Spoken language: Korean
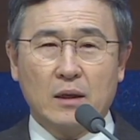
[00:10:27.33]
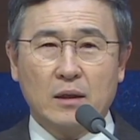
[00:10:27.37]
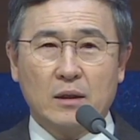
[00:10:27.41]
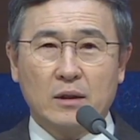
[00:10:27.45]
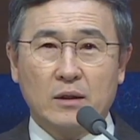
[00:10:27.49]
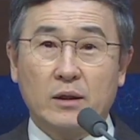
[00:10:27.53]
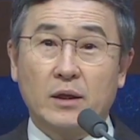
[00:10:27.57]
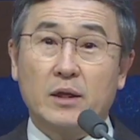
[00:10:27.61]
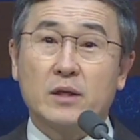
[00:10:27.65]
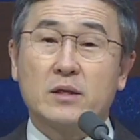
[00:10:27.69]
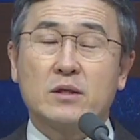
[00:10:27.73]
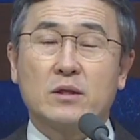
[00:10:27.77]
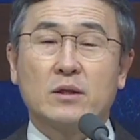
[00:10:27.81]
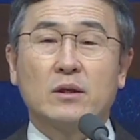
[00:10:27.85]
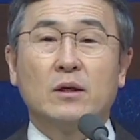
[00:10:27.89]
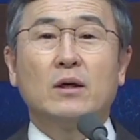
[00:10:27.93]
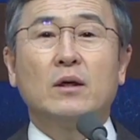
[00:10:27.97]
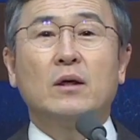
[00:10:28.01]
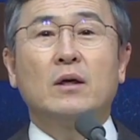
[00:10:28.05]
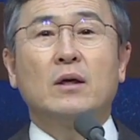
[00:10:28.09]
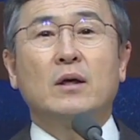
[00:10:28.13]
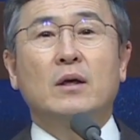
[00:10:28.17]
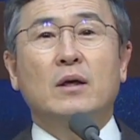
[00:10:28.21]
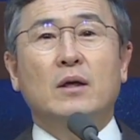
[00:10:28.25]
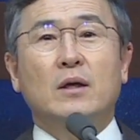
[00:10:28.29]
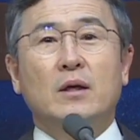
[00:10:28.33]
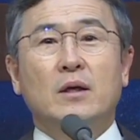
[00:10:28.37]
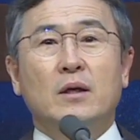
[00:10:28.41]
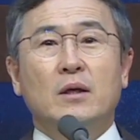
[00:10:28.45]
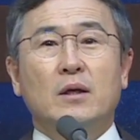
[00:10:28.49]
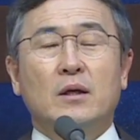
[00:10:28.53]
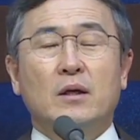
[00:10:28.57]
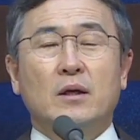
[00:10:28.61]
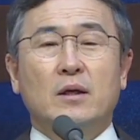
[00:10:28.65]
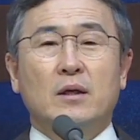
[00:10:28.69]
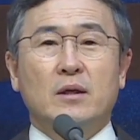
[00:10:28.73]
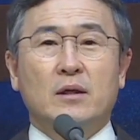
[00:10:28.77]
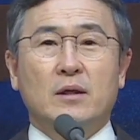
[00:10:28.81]
그래서
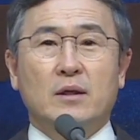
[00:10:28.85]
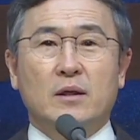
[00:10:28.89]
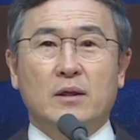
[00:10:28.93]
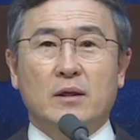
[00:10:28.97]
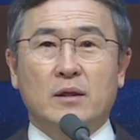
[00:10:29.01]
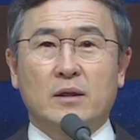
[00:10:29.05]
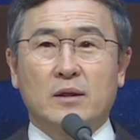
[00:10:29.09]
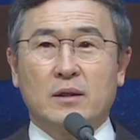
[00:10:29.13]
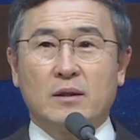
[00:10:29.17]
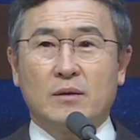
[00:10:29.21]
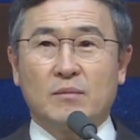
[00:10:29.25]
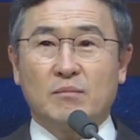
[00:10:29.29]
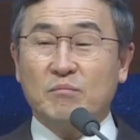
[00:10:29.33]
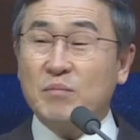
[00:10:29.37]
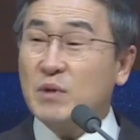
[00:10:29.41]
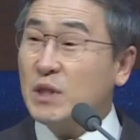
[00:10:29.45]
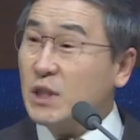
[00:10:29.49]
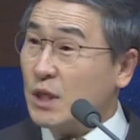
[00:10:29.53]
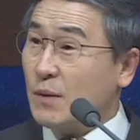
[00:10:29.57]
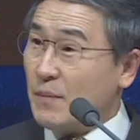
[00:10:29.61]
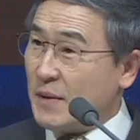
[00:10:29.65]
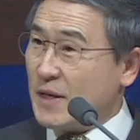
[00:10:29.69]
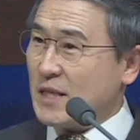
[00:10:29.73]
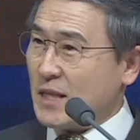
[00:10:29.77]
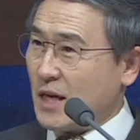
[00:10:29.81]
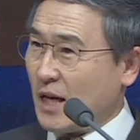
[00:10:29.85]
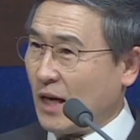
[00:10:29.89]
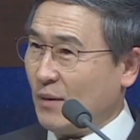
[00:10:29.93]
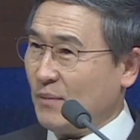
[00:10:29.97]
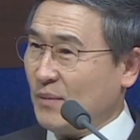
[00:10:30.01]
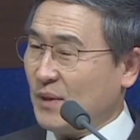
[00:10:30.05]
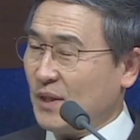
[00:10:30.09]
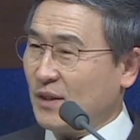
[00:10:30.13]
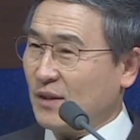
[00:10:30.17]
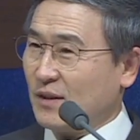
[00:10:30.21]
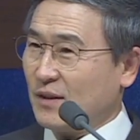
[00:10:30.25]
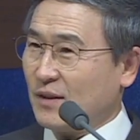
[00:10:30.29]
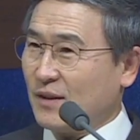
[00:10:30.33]
믿음의
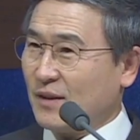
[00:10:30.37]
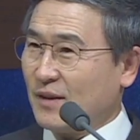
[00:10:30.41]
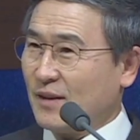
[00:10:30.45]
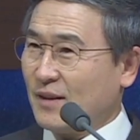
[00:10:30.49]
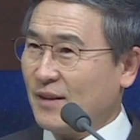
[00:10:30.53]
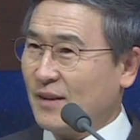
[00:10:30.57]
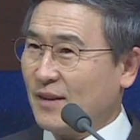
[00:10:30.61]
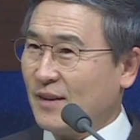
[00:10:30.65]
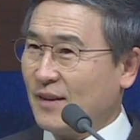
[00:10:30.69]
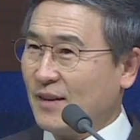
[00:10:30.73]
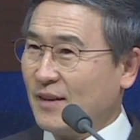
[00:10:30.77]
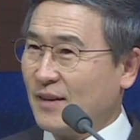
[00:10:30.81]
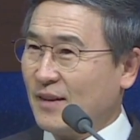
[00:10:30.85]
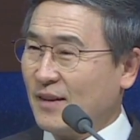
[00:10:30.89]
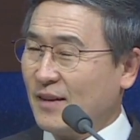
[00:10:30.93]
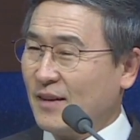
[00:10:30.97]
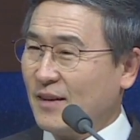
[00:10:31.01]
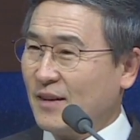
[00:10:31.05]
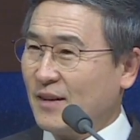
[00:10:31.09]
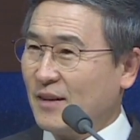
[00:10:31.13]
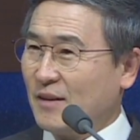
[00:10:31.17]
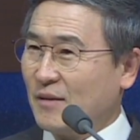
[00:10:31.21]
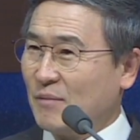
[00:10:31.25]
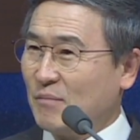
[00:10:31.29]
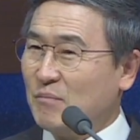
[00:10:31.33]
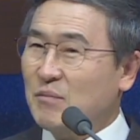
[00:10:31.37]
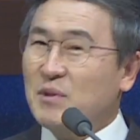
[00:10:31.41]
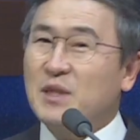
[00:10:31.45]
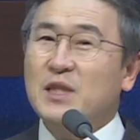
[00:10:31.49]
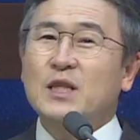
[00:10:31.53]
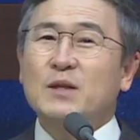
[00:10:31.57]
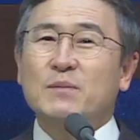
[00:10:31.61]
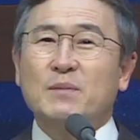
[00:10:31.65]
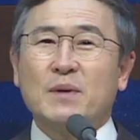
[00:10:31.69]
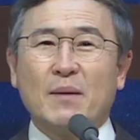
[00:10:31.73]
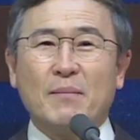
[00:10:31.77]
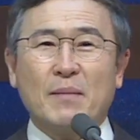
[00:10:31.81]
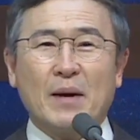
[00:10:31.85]
사람들은
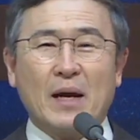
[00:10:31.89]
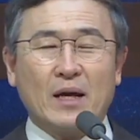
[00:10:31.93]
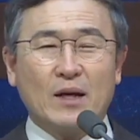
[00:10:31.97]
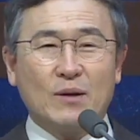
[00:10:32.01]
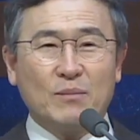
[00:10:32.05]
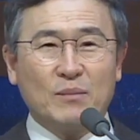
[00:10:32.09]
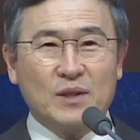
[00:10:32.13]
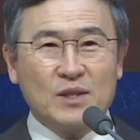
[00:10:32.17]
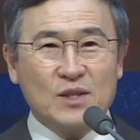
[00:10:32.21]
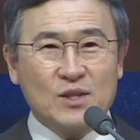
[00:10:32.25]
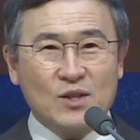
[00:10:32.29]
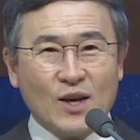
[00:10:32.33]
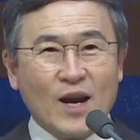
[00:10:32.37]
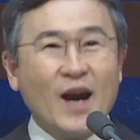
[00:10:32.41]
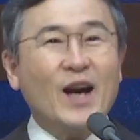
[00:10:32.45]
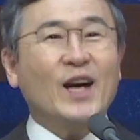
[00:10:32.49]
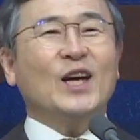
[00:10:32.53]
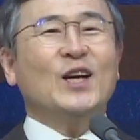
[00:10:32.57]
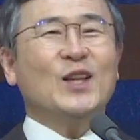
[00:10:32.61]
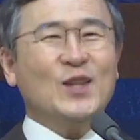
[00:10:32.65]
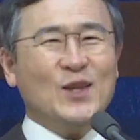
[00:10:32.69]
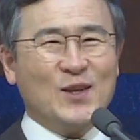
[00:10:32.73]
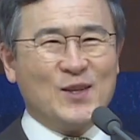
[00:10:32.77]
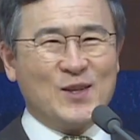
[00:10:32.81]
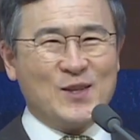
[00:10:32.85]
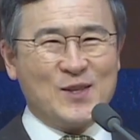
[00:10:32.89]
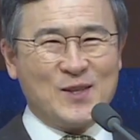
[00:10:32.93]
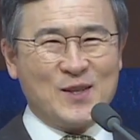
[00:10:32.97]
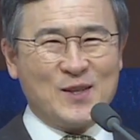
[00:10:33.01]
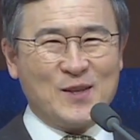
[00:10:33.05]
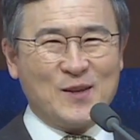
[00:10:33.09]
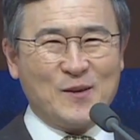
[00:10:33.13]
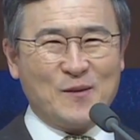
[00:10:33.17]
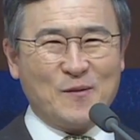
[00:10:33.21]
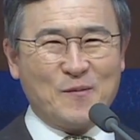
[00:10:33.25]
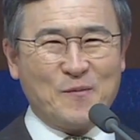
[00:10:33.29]
믿음의 말을 먼저 하게 되어 있어요.